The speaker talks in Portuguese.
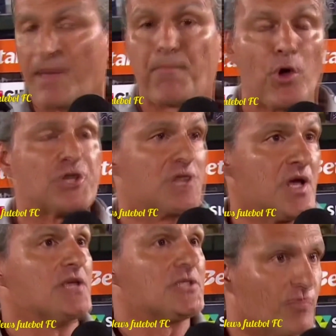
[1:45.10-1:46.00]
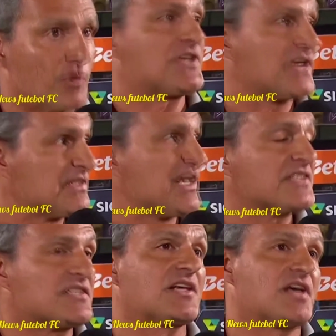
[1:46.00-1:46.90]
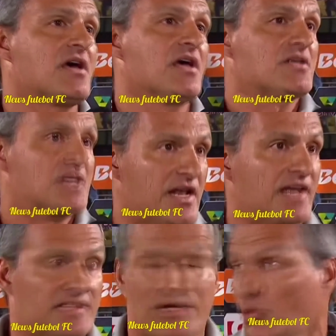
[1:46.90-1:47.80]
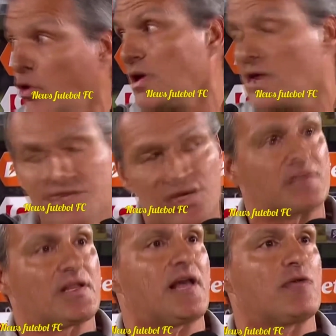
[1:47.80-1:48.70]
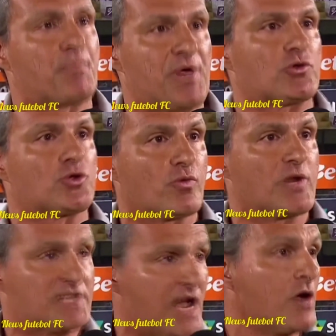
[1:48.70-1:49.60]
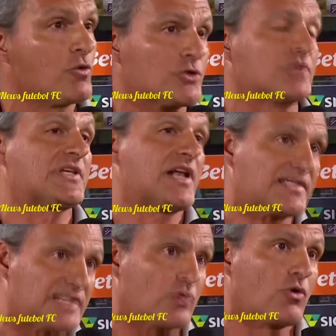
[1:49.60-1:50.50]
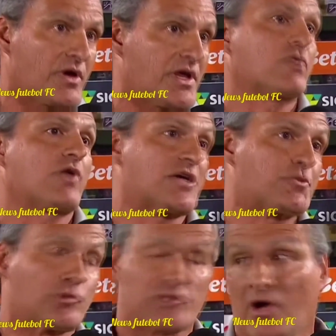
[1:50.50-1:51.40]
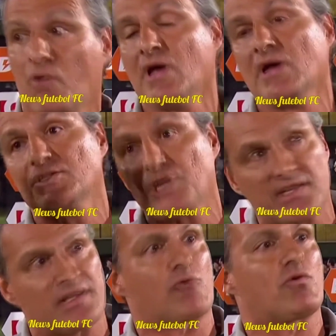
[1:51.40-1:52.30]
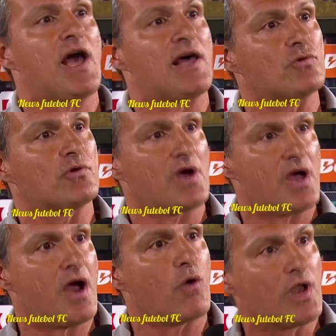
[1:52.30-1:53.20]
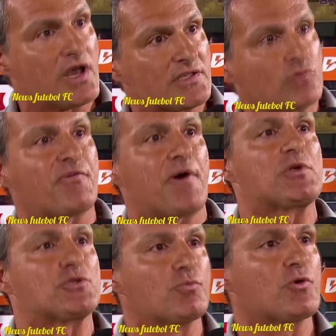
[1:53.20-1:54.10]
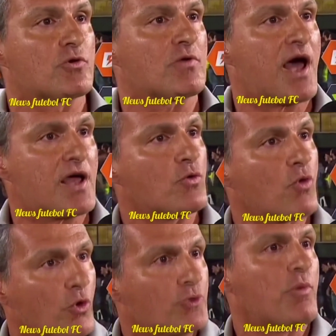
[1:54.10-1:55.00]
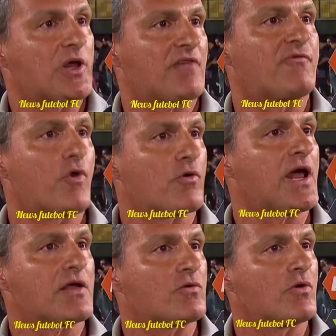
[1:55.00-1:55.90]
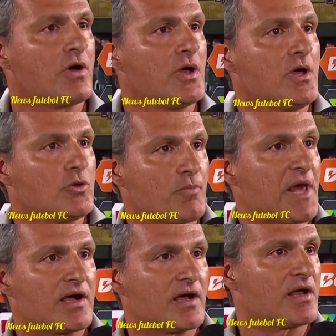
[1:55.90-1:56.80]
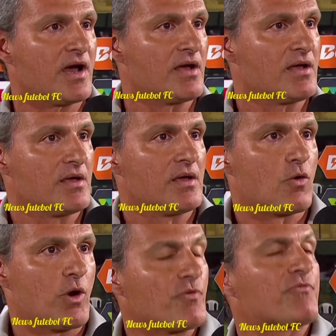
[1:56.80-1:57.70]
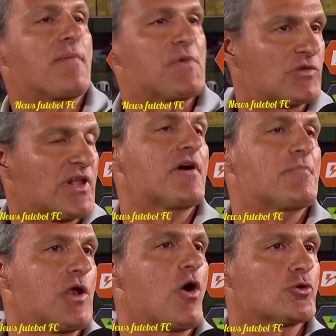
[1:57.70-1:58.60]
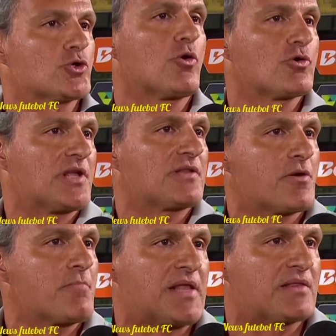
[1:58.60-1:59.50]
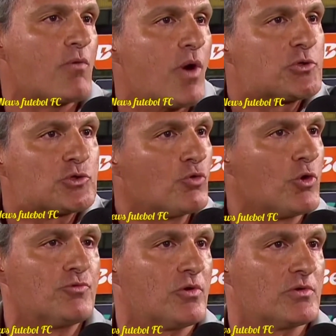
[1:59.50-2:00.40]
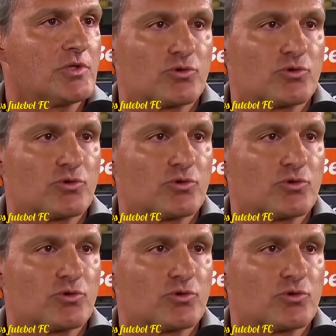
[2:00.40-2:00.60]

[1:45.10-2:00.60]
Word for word: Depois, se você quiser dizer que ele acertou, ele tinha que ter dado o pênalti no Leandro Araújo. Se ele acertou em anular a expulsão, tinha que ter anulado é, o lance do Fabrício Bruno lá e o gol do Botafogo lá no, no Maracanã, quando o Flamengo estava melhor no jogo, tentando empatar um absurdo.